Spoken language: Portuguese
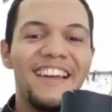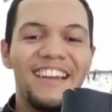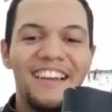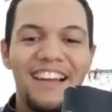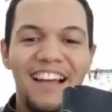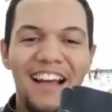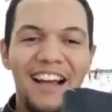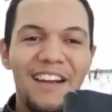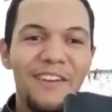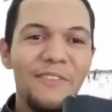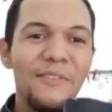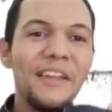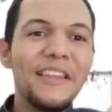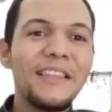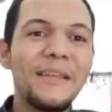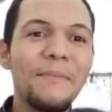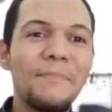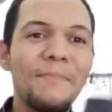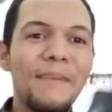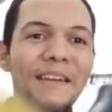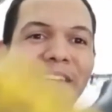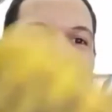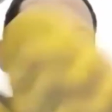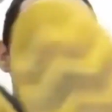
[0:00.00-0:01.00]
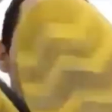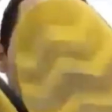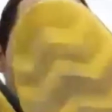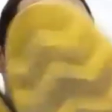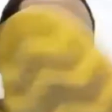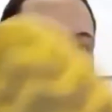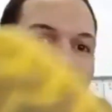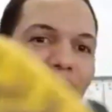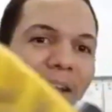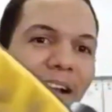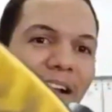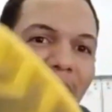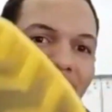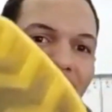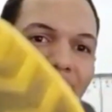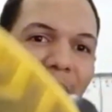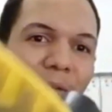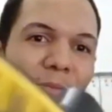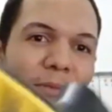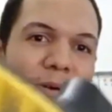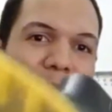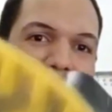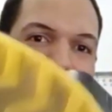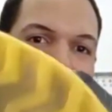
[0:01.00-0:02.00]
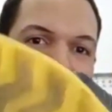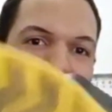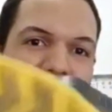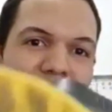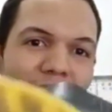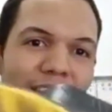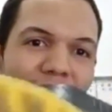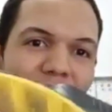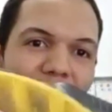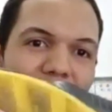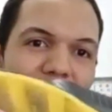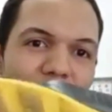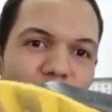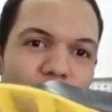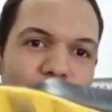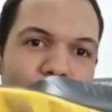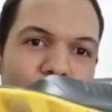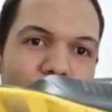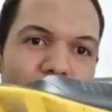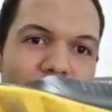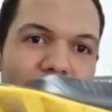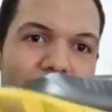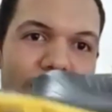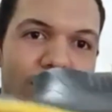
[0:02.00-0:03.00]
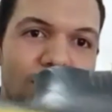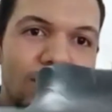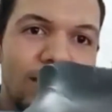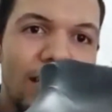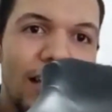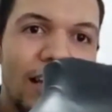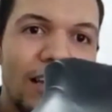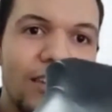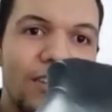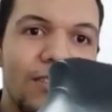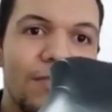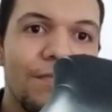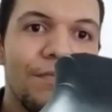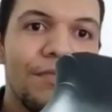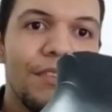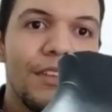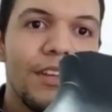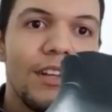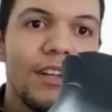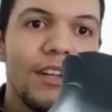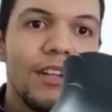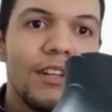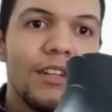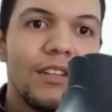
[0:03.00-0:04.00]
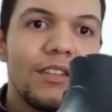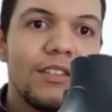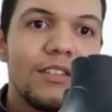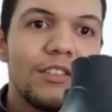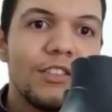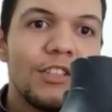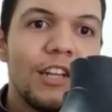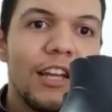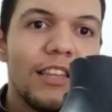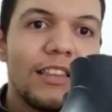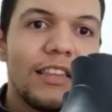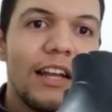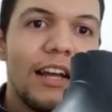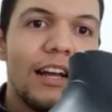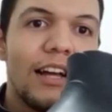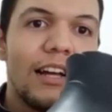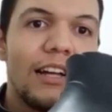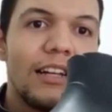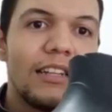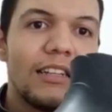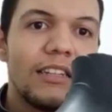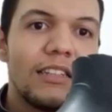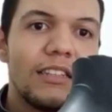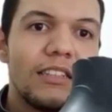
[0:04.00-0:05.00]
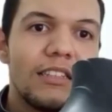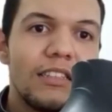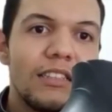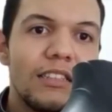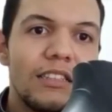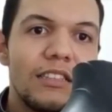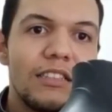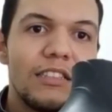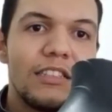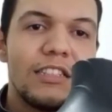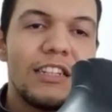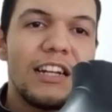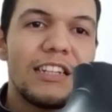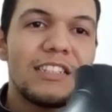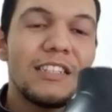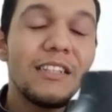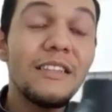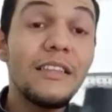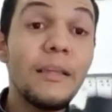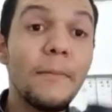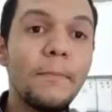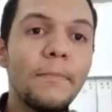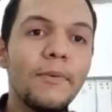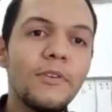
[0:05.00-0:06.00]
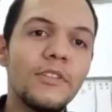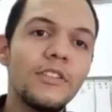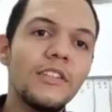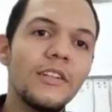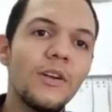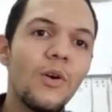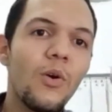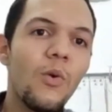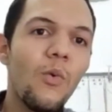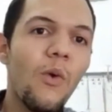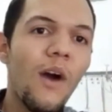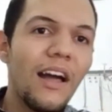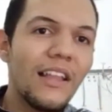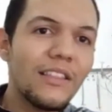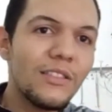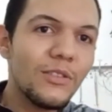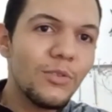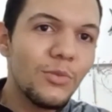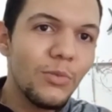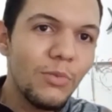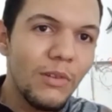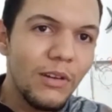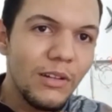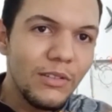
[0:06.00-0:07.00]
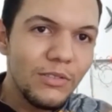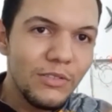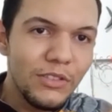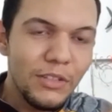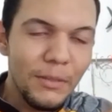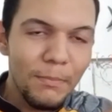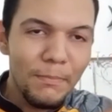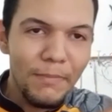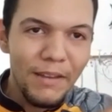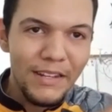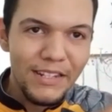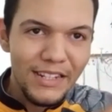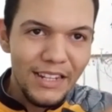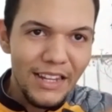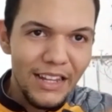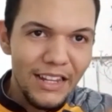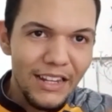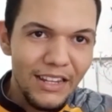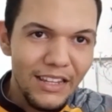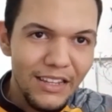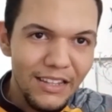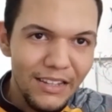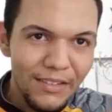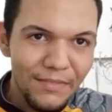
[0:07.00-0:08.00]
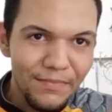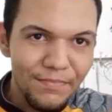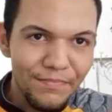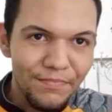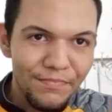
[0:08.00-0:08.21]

aguenta pescaria pra caramba, pra você ter ideia, o solado dela já tá desgastando depois de 4 anos de pescaria.